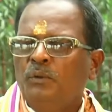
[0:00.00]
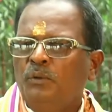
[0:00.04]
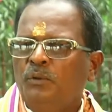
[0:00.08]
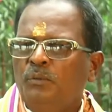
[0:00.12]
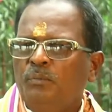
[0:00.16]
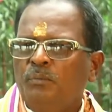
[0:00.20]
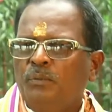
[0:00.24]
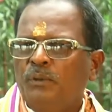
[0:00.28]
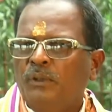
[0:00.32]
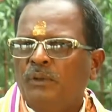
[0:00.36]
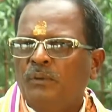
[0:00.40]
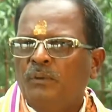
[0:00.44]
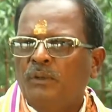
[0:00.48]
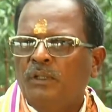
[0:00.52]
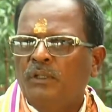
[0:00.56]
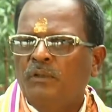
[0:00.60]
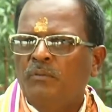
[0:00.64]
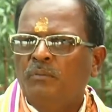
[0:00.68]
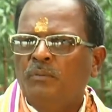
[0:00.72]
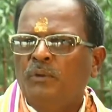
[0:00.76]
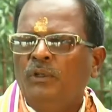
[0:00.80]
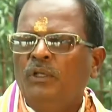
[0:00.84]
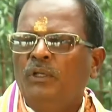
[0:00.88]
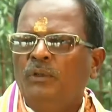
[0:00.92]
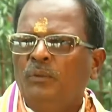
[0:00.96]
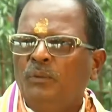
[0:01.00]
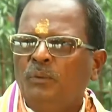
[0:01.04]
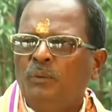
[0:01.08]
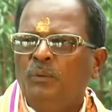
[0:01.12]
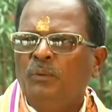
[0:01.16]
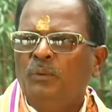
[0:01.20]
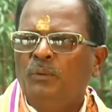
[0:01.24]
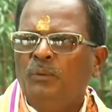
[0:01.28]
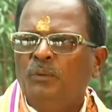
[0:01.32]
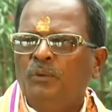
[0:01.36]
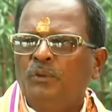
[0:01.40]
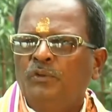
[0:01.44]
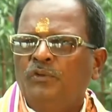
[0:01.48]
இப்போ எனக்கு அதுக்கு முன்னே குரு
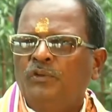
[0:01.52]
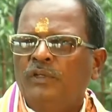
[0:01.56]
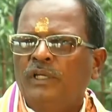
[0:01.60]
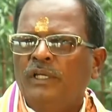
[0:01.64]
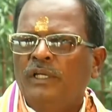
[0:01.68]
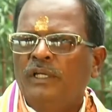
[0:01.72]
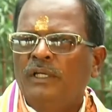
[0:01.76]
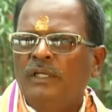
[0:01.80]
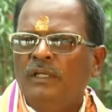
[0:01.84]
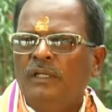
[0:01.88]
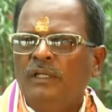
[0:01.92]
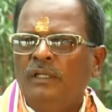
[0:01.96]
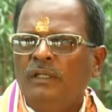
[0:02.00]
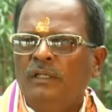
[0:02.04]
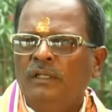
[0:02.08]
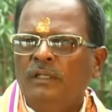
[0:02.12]
கொஞ்சம் சரியில்லை